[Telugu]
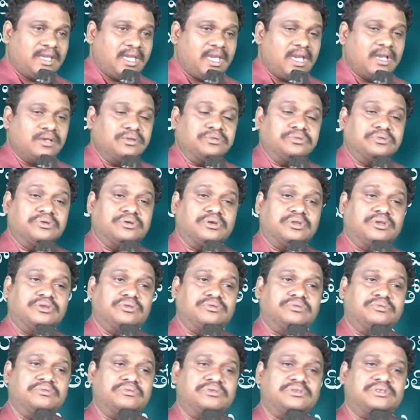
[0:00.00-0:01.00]

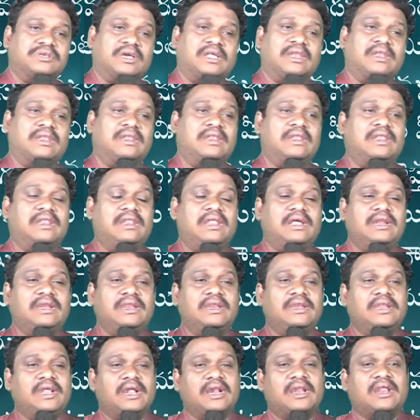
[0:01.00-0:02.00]
యేసుక్రీస్తు
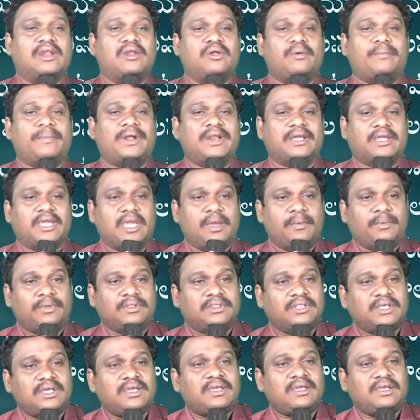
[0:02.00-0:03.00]
చల్లని నీడలో
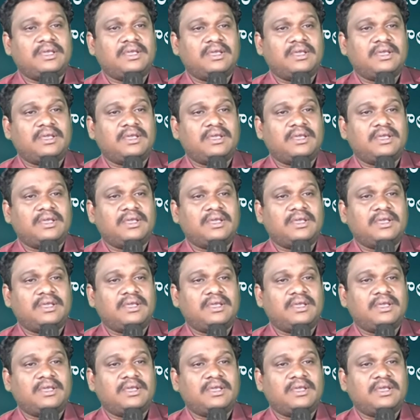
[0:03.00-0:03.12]
మనకేముంది